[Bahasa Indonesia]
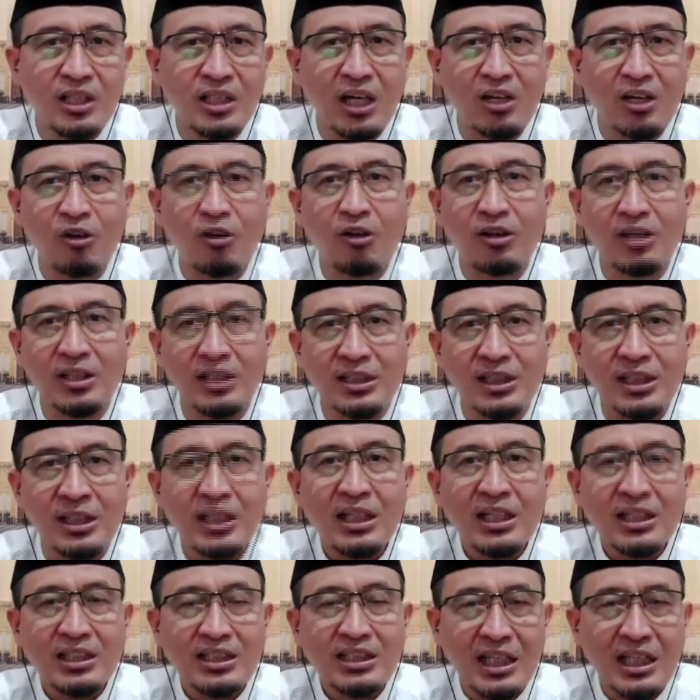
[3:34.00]
zaroi,
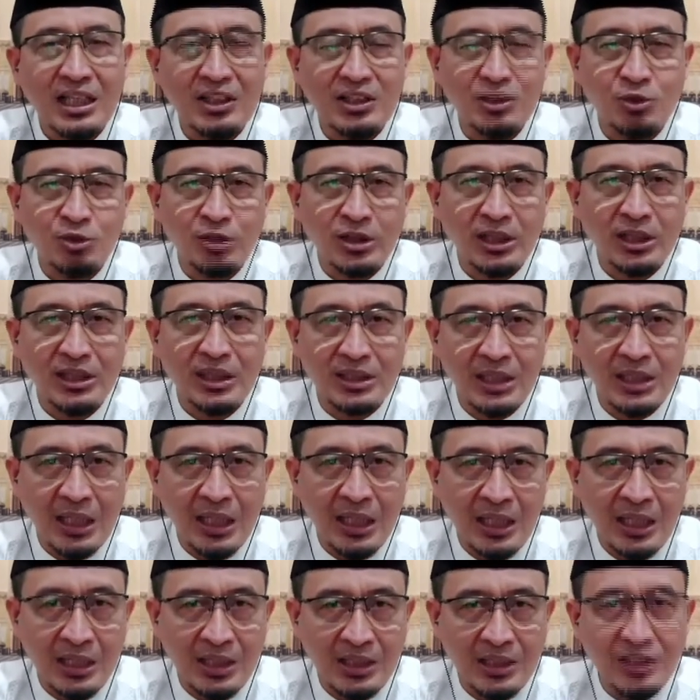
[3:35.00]
yaitu
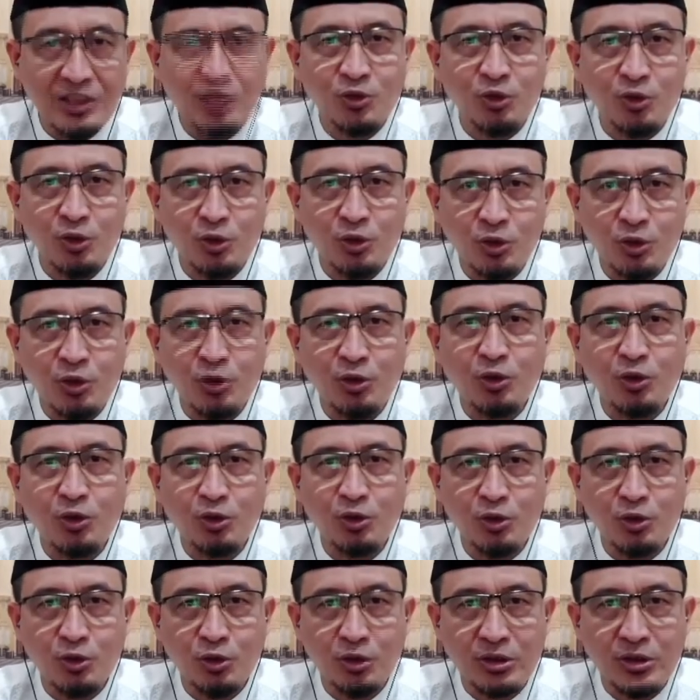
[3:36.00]
kita dituntun
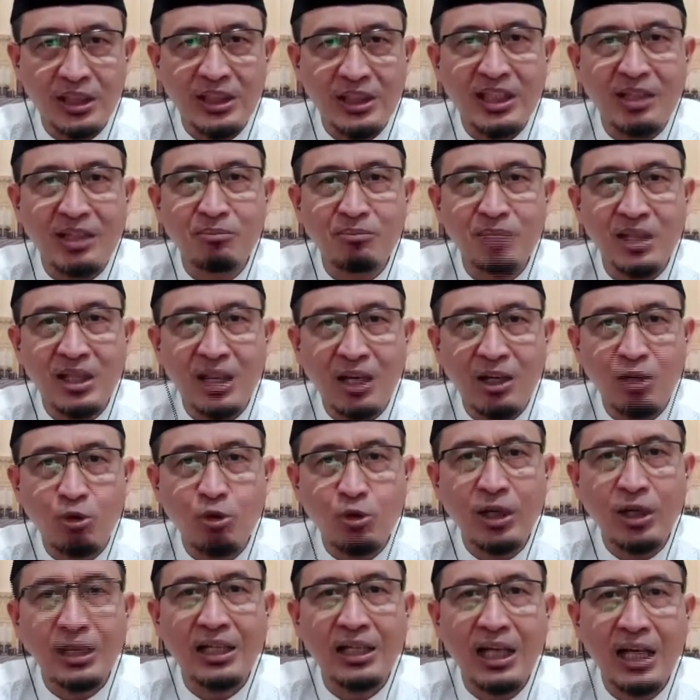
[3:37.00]
untuk tidak
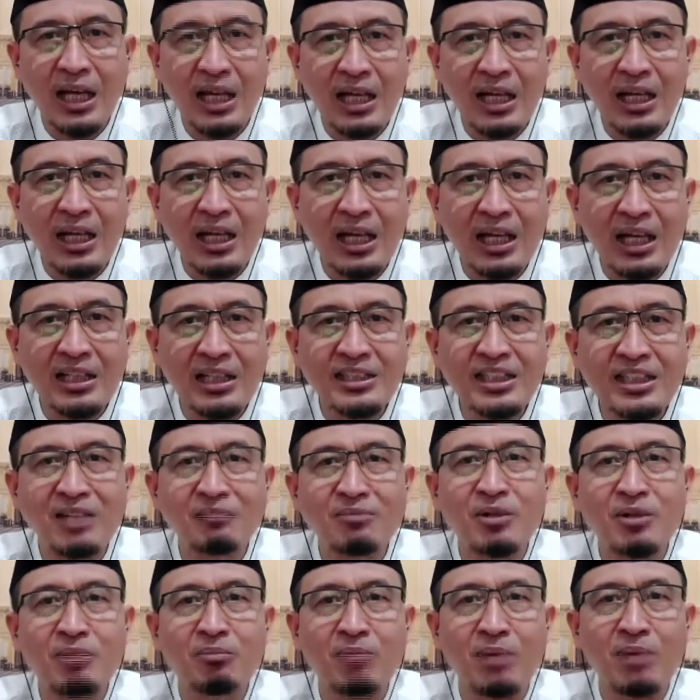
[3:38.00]
melakukan hal-hal yang
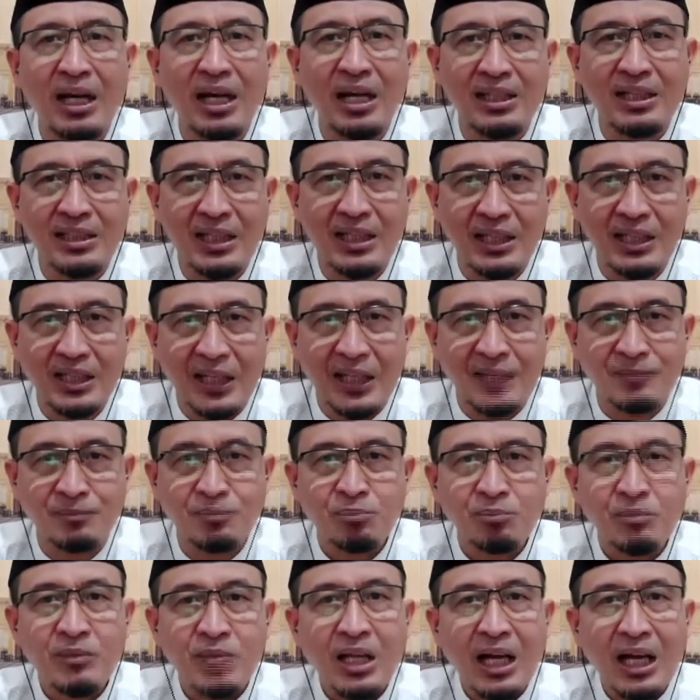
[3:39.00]
membahayakan,
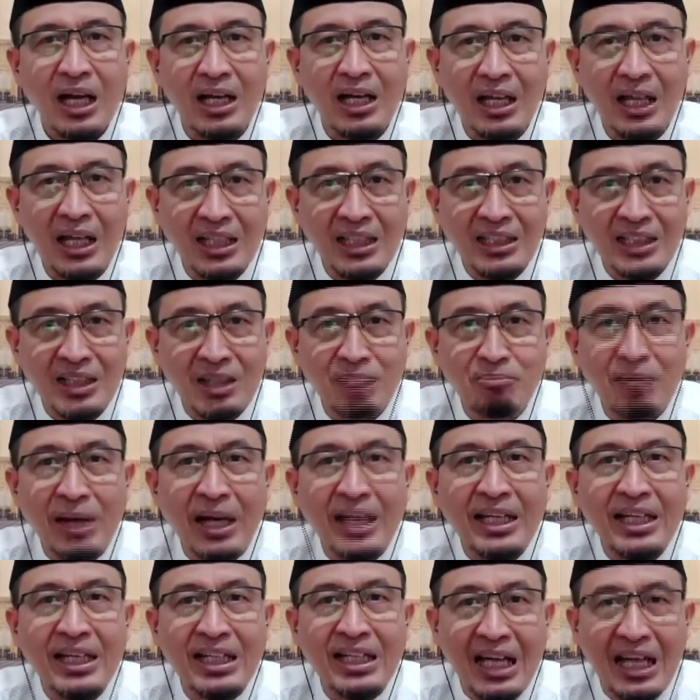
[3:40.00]
hal-hal yang
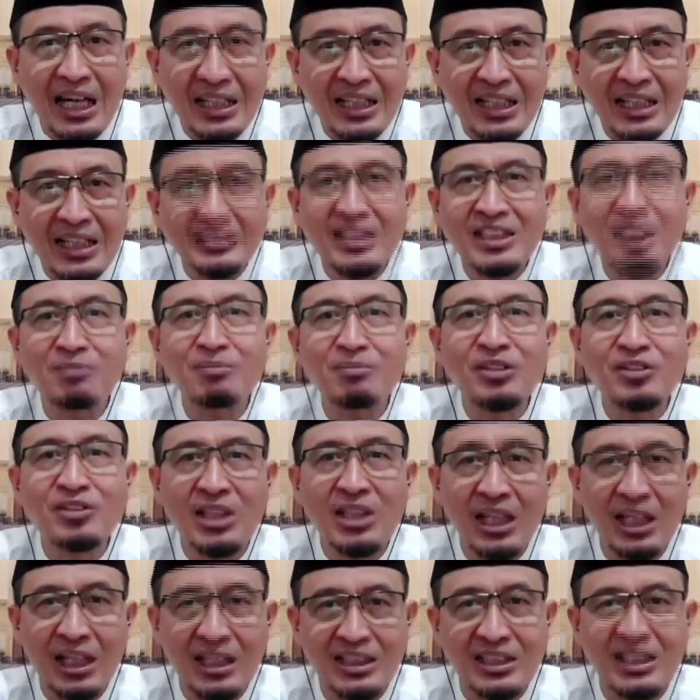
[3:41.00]
menghilangkan
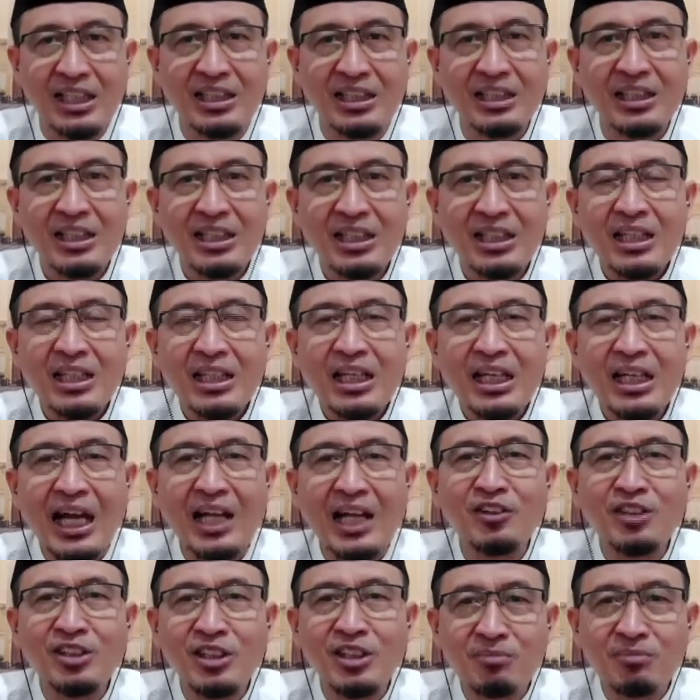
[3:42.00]
kemaslahatan.
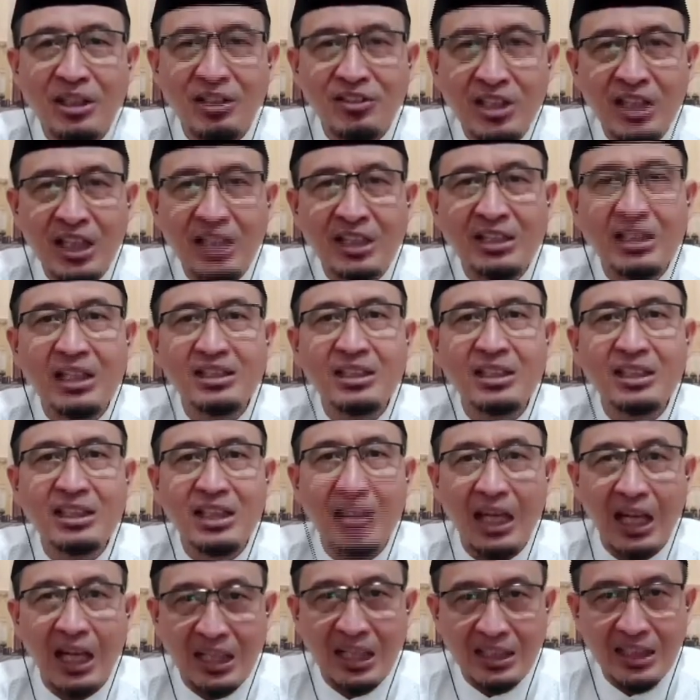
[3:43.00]
Kalau kemaslahatan
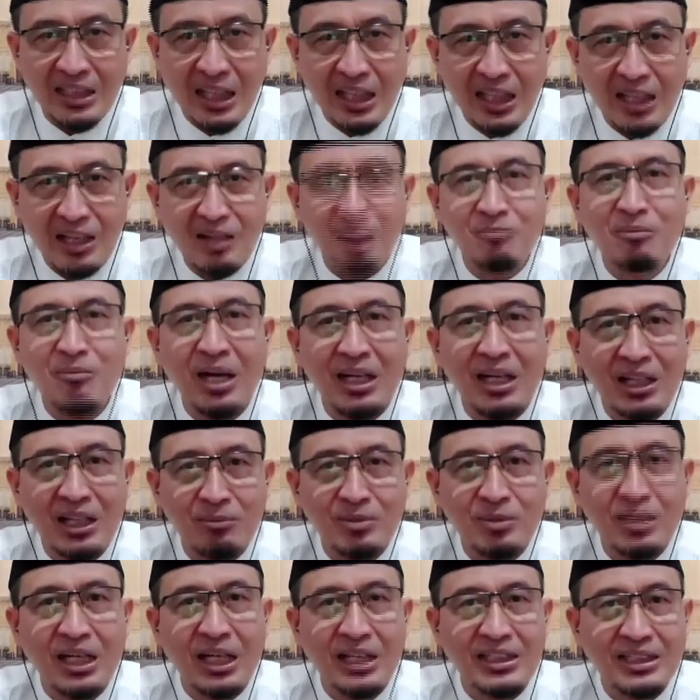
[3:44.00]
tidak ada, maka
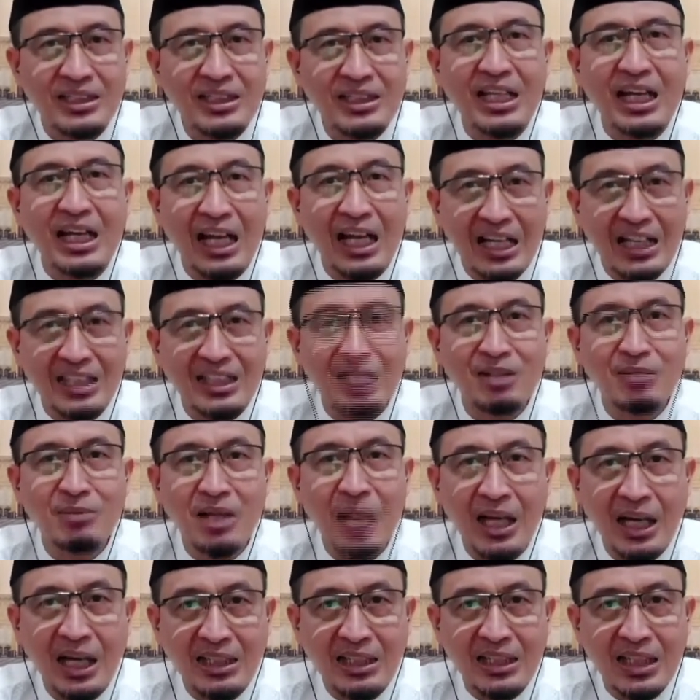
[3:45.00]
berarti yang ada
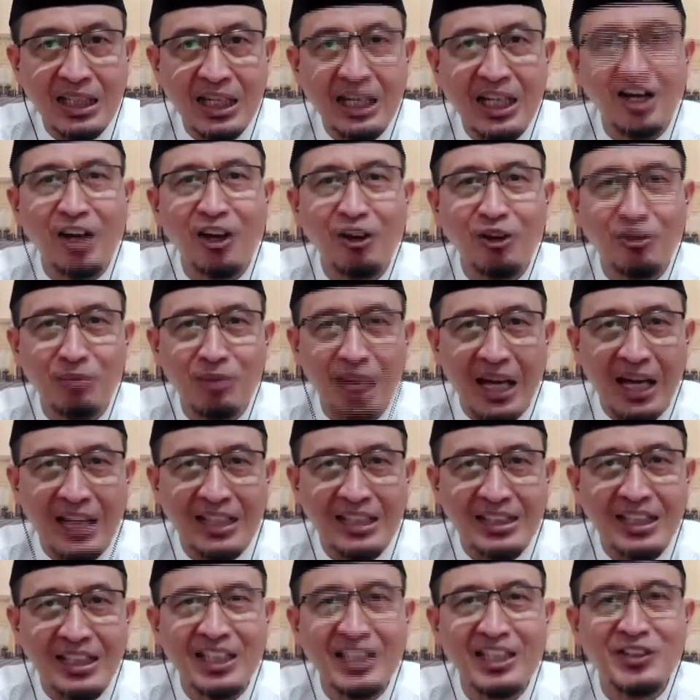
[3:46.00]
bahaya. Kalau
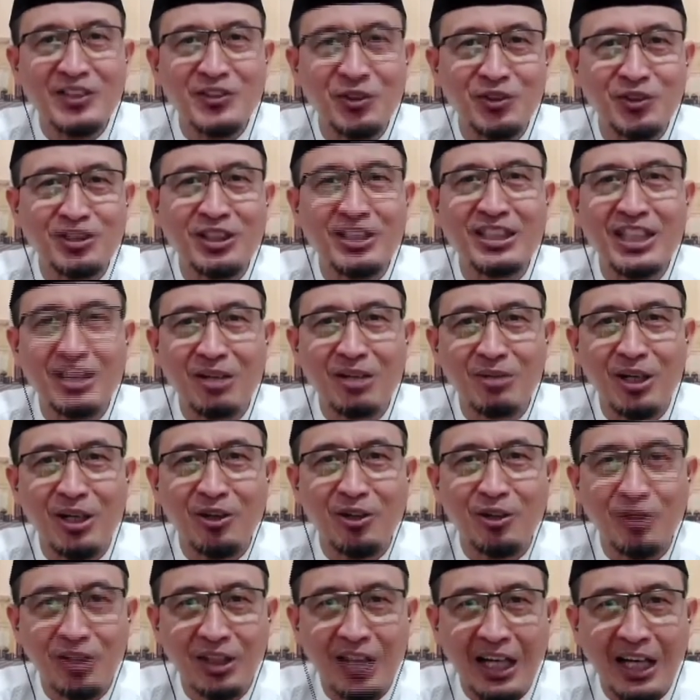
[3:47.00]
bahaya itu tidak
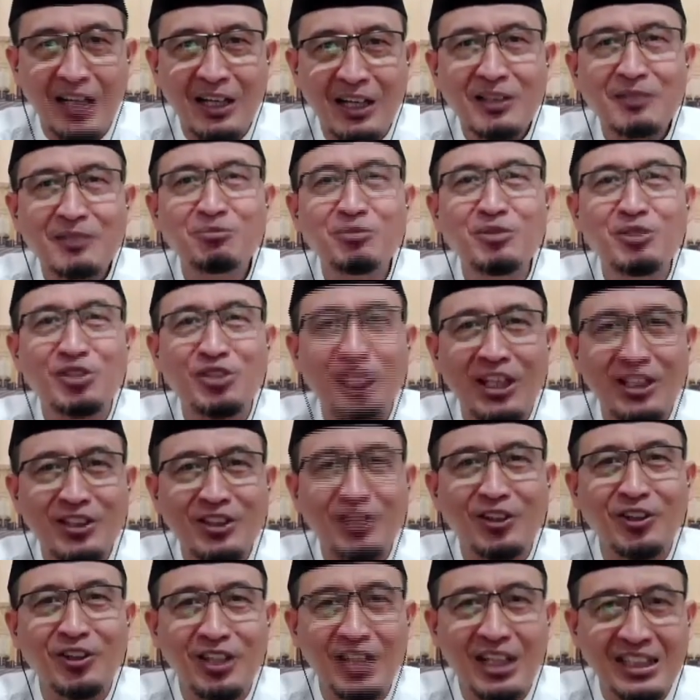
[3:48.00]
barokah. Misalnya
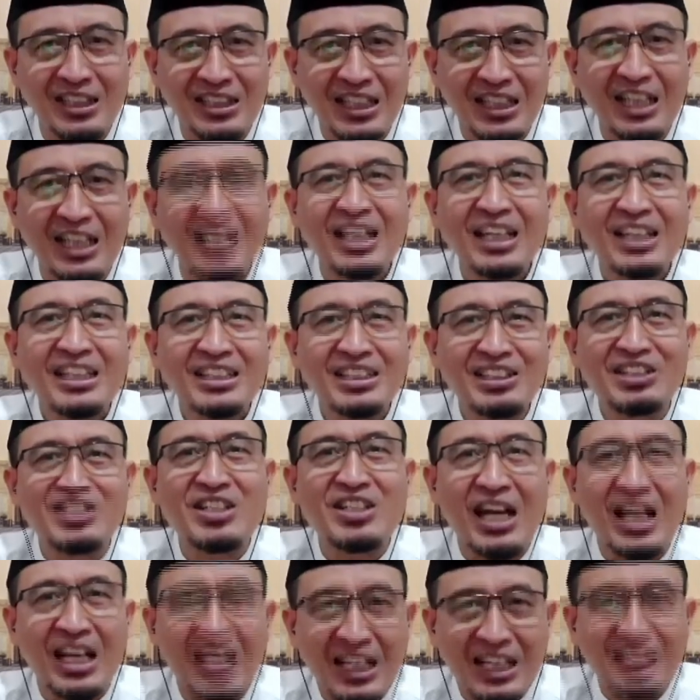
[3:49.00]
orang ya di
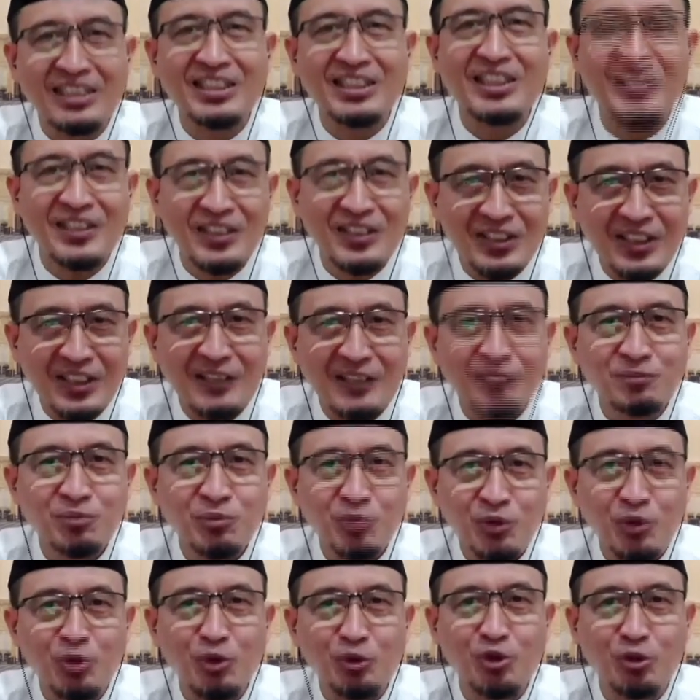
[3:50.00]
jalan gitu ya
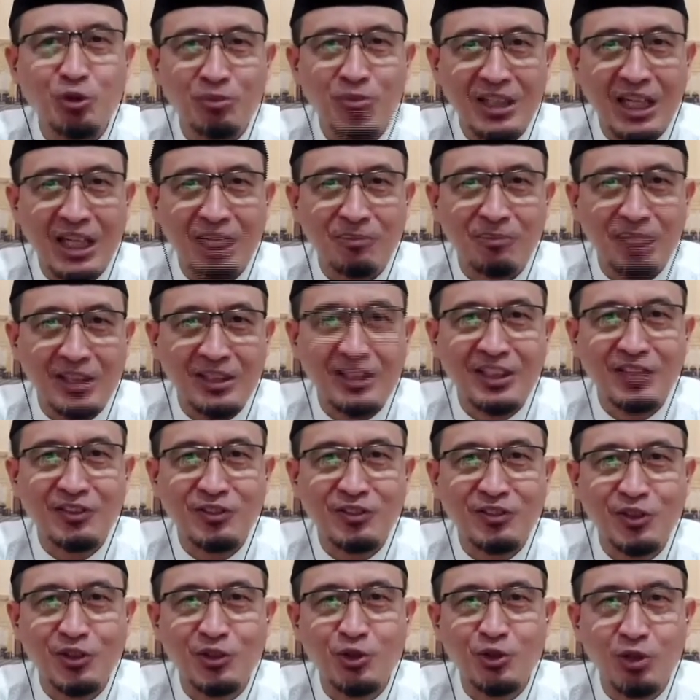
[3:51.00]
untuk mendapatkan
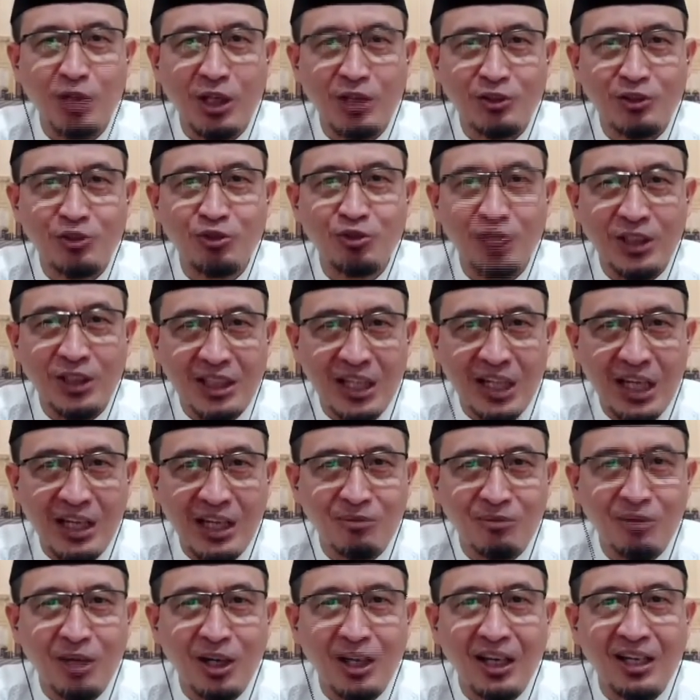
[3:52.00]
sesuatu viral
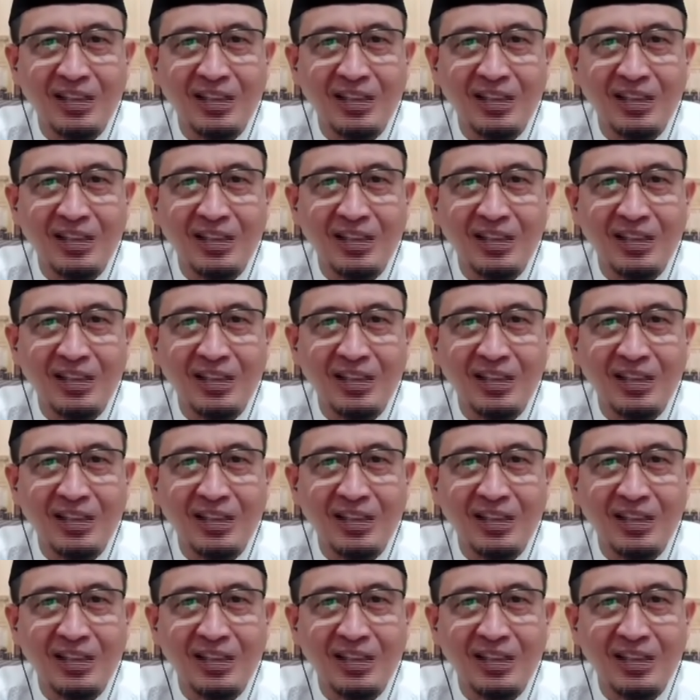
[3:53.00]
maka